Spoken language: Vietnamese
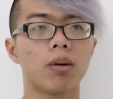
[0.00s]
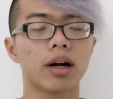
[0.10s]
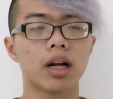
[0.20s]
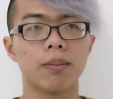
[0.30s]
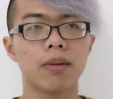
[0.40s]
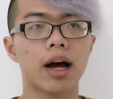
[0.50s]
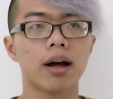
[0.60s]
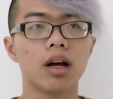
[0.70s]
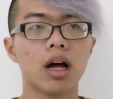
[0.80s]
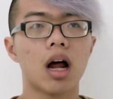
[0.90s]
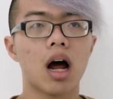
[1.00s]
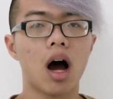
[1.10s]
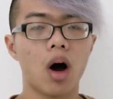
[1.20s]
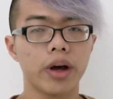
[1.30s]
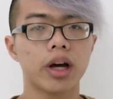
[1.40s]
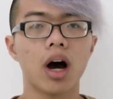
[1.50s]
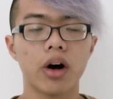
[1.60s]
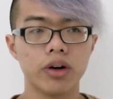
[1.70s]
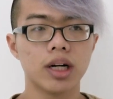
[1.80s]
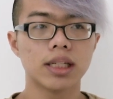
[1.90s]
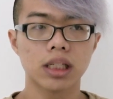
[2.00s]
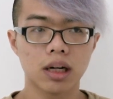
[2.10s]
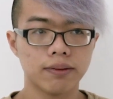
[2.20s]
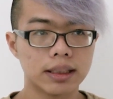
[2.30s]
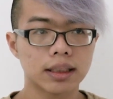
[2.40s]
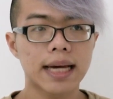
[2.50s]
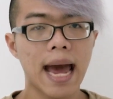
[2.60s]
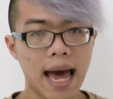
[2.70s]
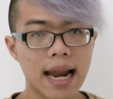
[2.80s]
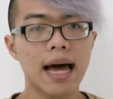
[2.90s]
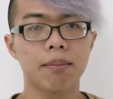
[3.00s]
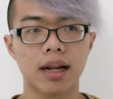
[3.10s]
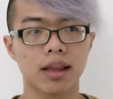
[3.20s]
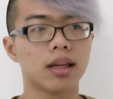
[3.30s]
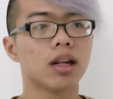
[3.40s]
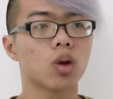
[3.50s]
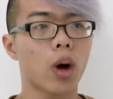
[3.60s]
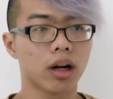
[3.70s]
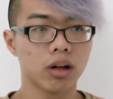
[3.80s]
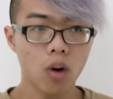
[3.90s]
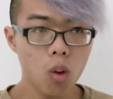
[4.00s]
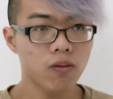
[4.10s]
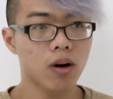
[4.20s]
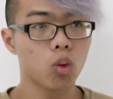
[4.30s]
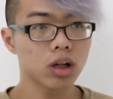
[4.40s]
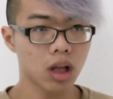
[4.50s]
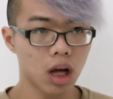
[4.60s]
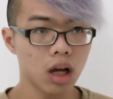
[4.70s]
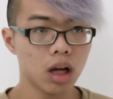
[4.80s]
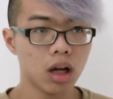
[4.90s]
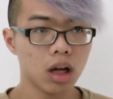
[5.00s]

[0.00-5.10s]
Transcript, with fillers: đặc điểm là hội career service khá là mạnh trên toàn nước Úc và quốc tế.